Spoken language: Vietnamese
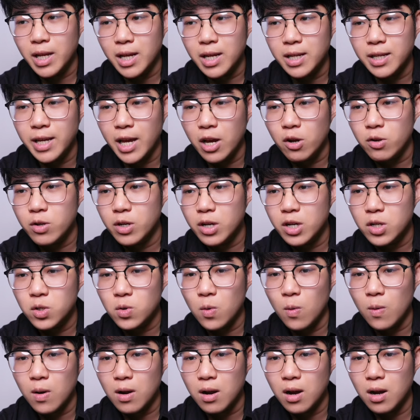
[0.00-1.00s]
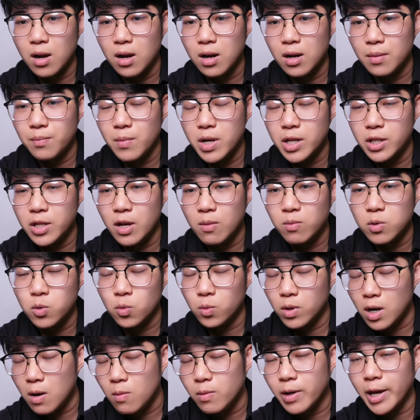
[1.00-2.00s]
hay kéo những cái sụt uh, bên trong
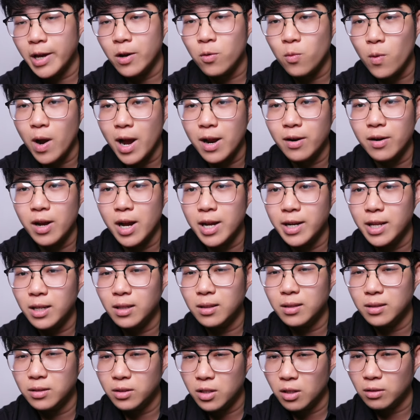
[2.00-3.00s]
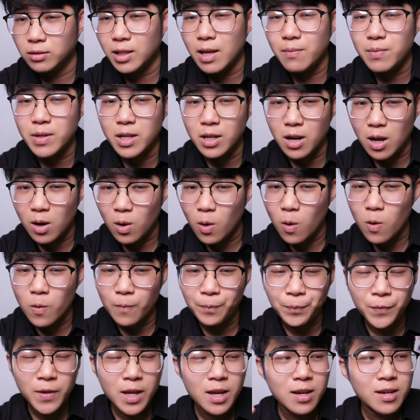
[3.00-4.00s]
sụt góc kéo qua rồi edit trực tiếp trên đó luôn
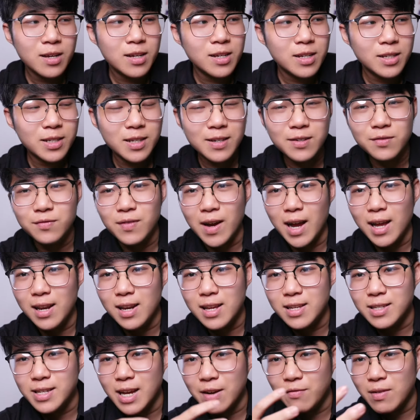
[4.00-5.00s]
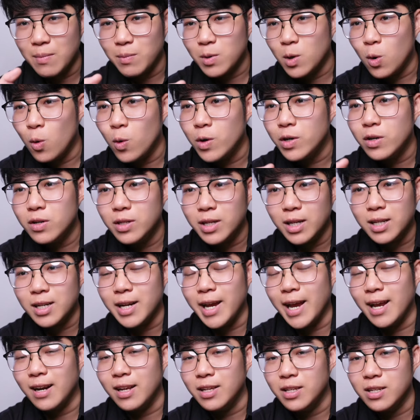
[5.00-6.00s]
chứ không phải là sản phẩm cuối đưa cho khách
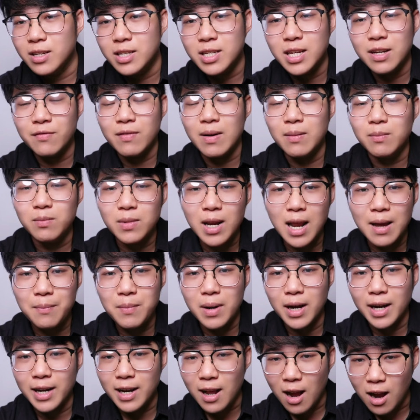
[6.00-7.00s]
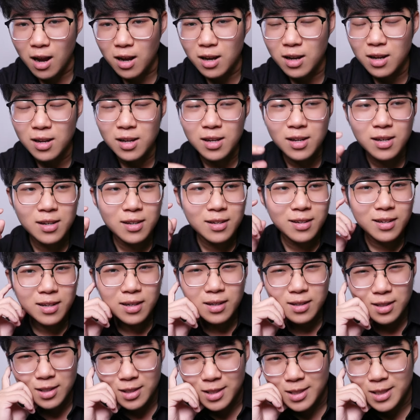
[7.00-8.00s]
hàng là những cái sản phẩm làm bằng cái đó
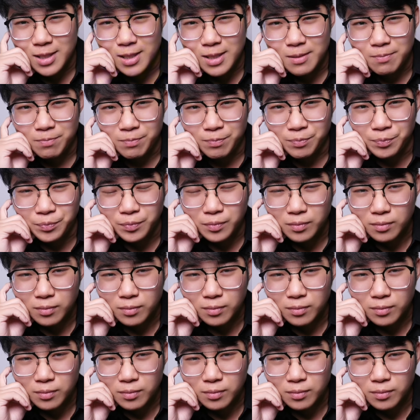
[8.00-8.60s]
um,